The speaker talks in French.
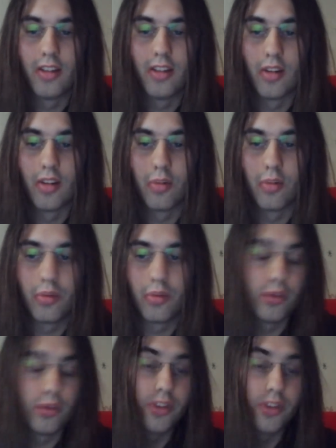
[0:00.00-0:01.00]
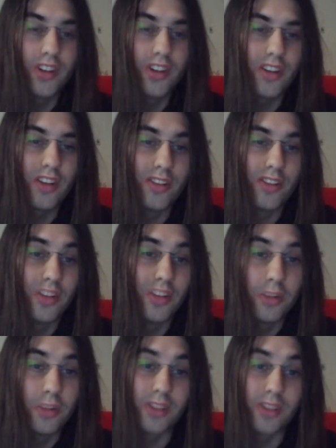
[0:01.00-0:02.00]
Euh, en plus de ça,
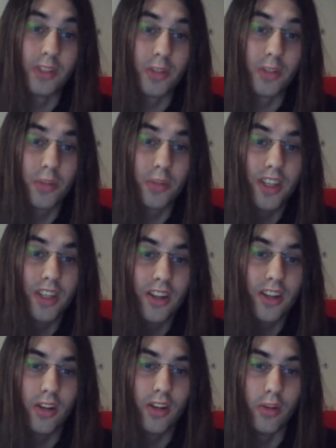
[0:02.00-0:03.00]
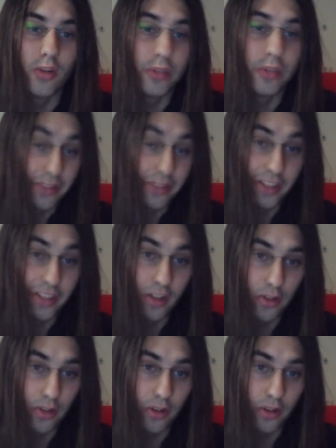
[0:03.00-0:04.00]
d'après ce que j'ai compris, le mix des
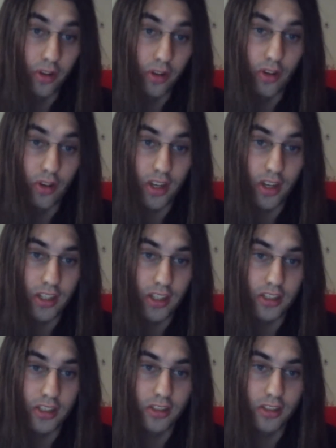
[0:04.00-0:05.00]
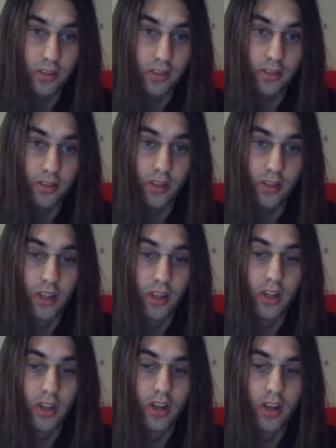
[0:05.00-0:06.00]
langues anglais,
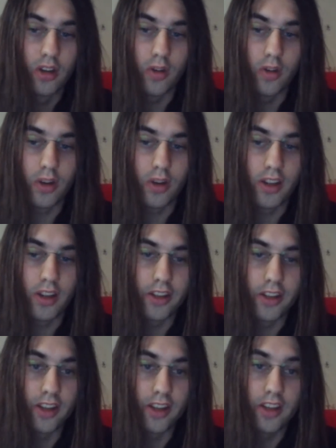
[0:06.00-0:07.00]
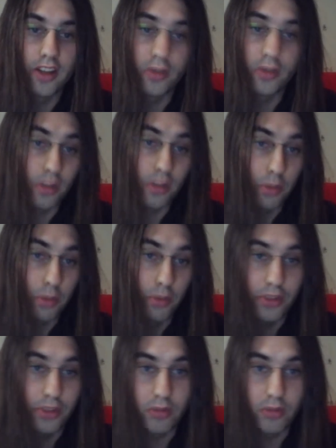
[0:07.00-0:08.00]
anglais italien ne sera pas
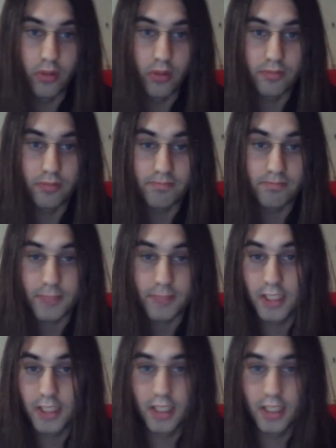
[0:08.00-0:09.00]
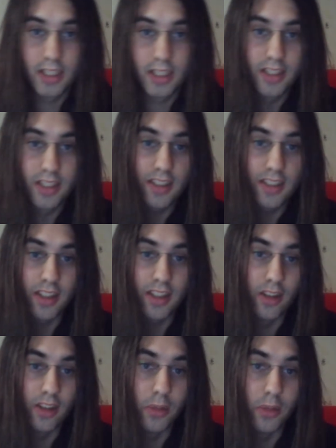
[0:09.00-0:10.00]
possible. Ce qui
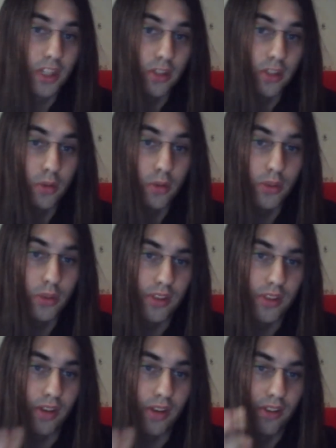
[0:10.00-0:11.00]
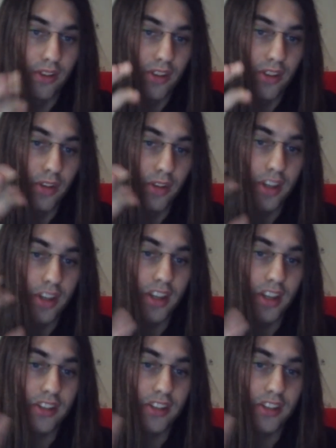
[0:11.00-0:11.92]
est dommage, et du coup, ça va, ça va créer un